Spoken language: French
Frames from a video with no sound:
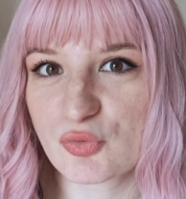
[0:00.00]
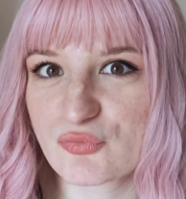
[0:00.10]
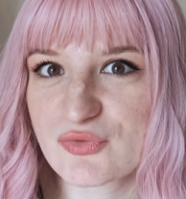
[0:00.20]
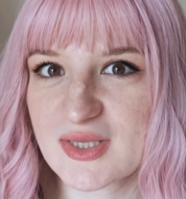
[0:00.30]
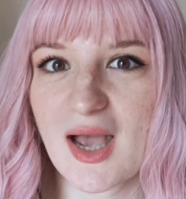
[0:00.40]
pour
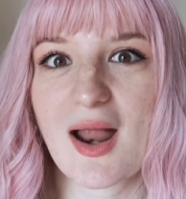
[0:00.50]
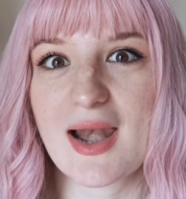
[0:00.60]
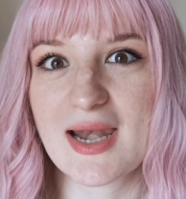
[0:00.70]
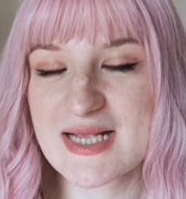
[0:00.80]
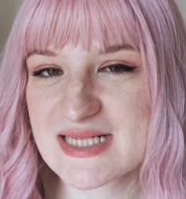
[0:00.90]
vous dire
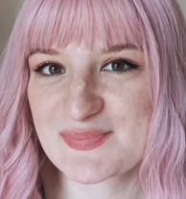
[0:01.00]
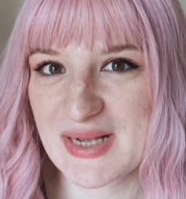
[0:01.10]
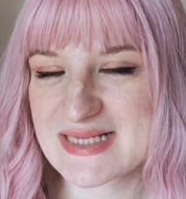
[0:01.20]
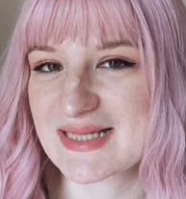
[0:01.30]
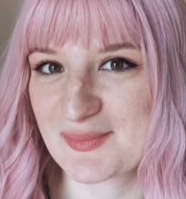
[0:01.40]

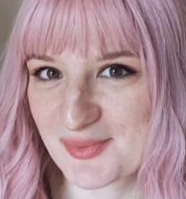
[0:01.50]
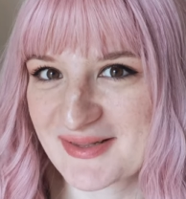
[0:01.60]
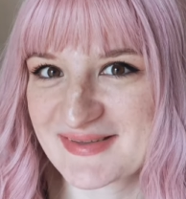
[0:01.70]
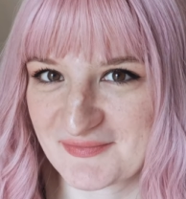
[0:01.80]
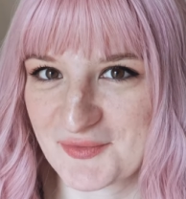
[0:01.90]
l'espace, la
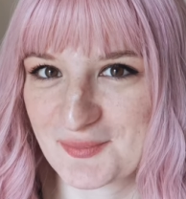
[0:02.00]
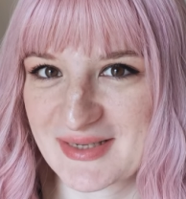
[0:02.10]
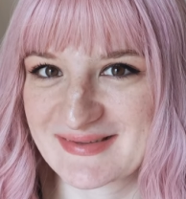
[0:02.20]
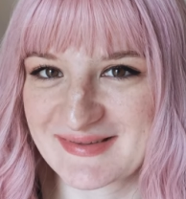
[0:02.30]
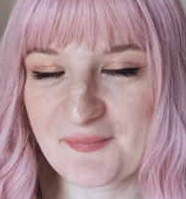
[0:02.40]
place qu'il y avait dans le
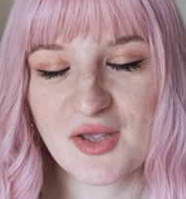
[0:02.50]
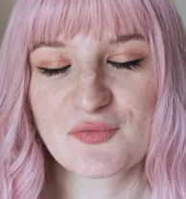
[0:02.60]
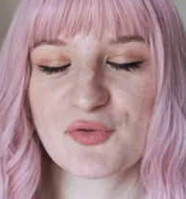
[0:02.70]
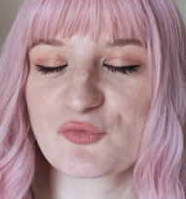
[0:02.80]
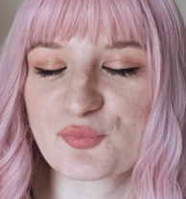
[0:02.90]
magasin. De
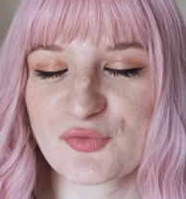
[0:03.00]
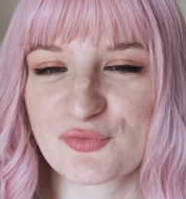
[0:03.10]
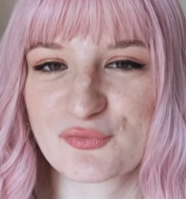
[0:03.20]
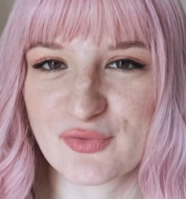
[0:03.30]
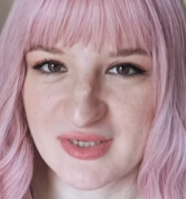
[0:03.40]
toute façon je pense
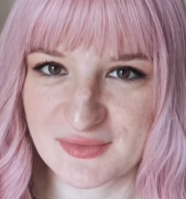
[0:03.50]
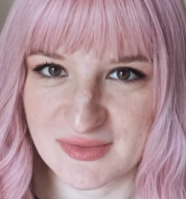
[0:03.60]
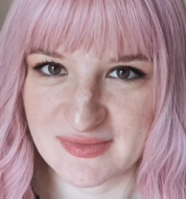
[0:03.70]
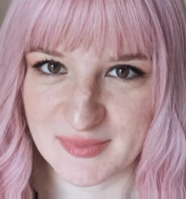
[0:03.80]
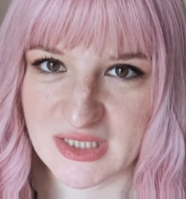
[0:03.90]
que vous voyez dans
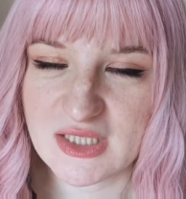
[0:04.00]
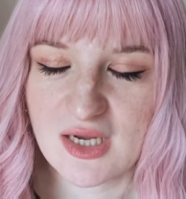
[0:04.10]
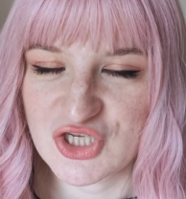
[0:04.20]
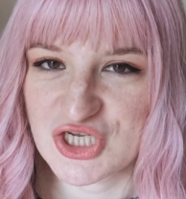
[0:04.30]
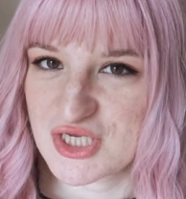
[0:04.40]
les images,
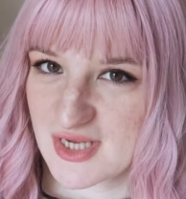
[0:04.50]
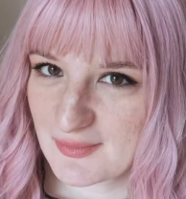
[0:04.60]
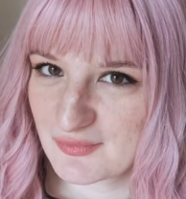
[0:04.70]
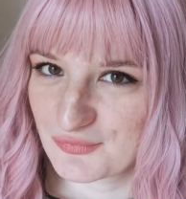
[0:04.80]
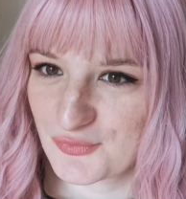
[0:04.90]
j'ai
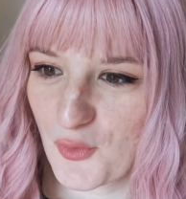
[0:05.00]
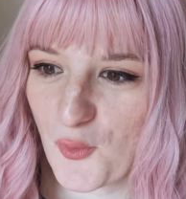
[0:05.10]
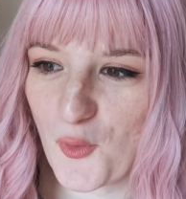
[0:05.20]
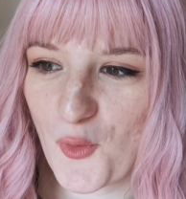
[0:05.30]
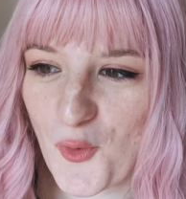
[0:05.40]
jamais vu
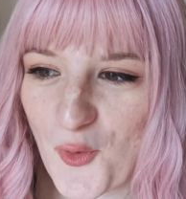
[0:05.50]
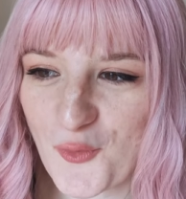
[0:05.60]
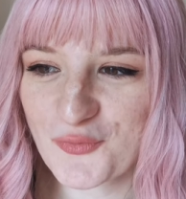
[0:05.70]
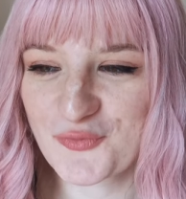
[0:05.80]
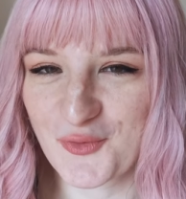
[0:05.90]

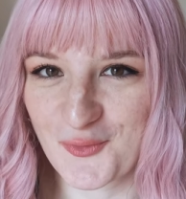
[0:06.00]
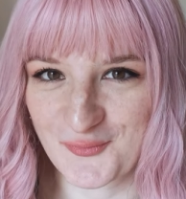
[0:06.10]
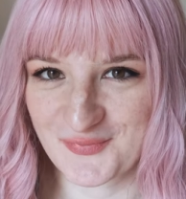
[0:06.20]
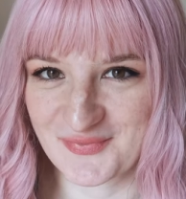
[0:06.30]
autant